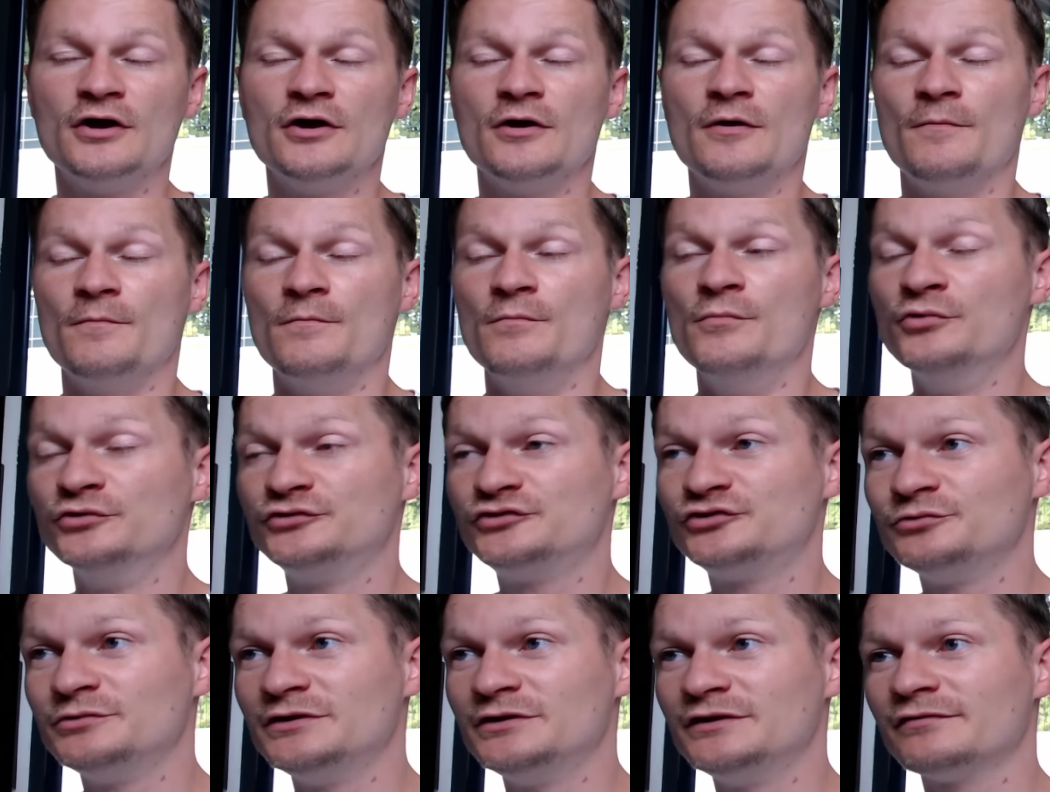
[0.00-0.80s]
me
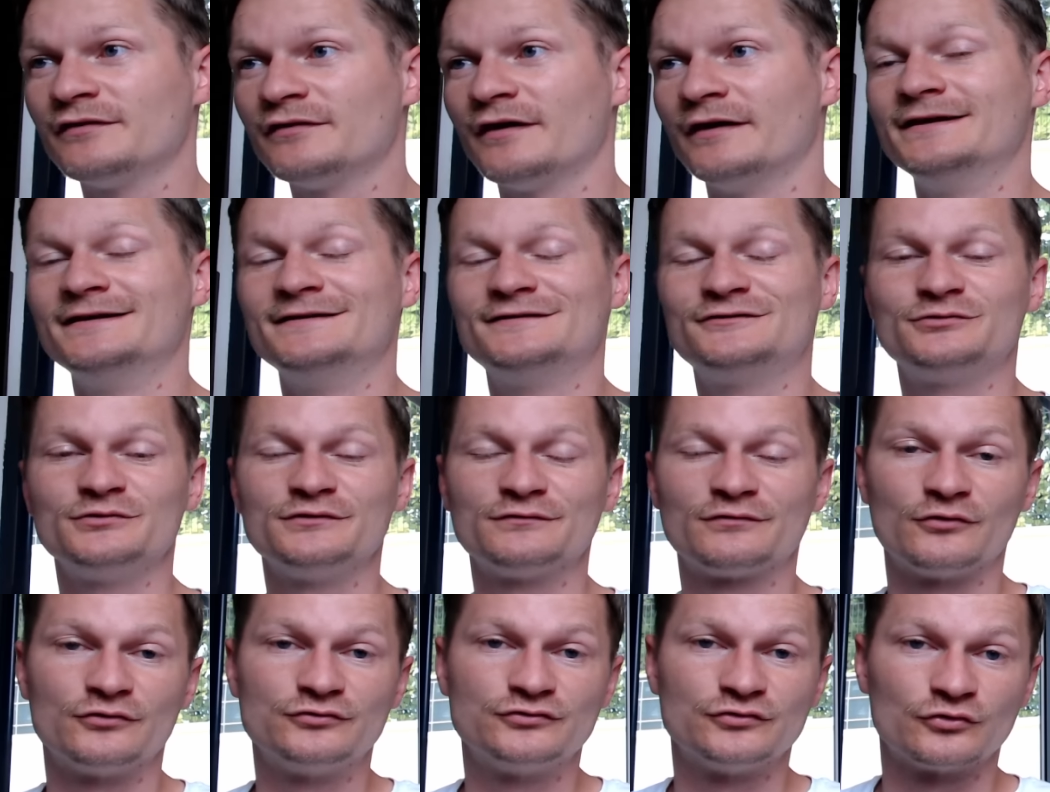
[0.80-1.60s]
suivre et
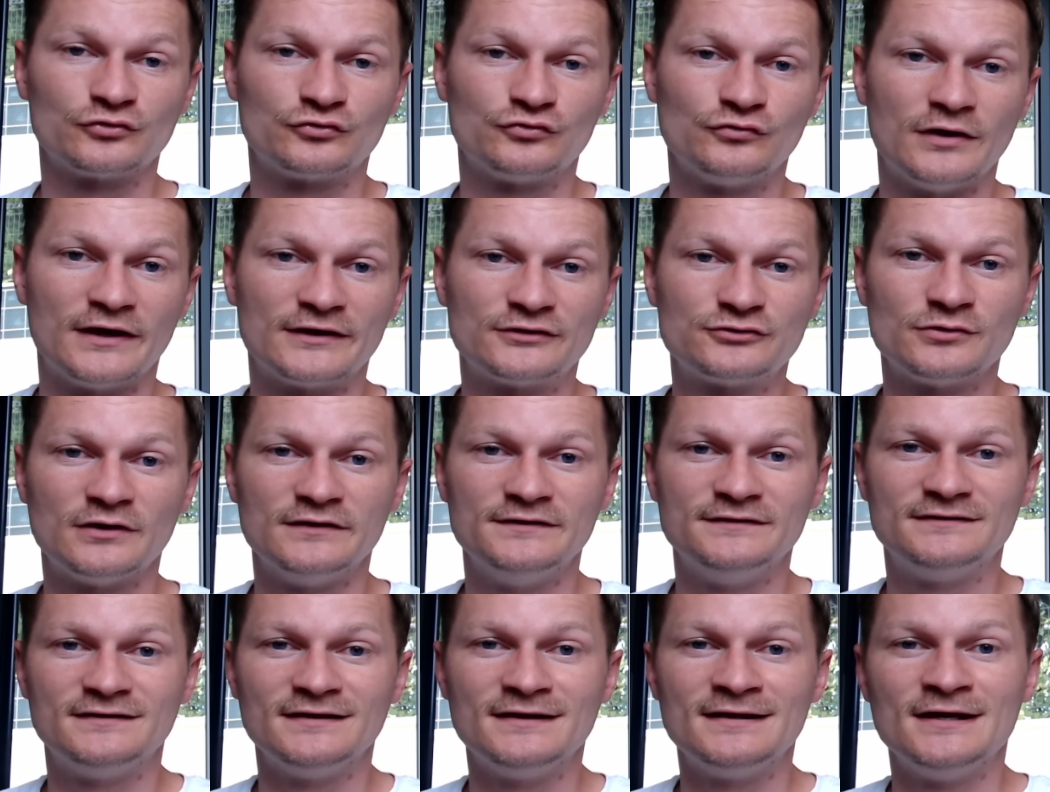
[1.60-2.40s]
suivre surtout
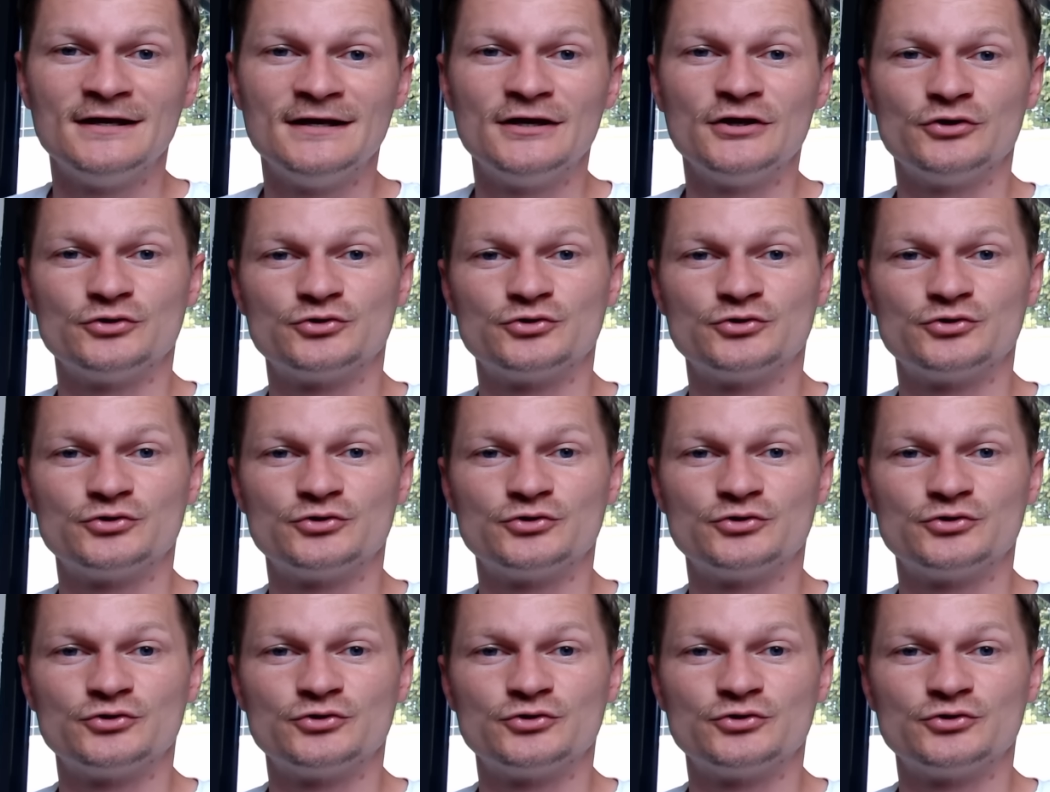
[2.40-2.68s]
l'actualité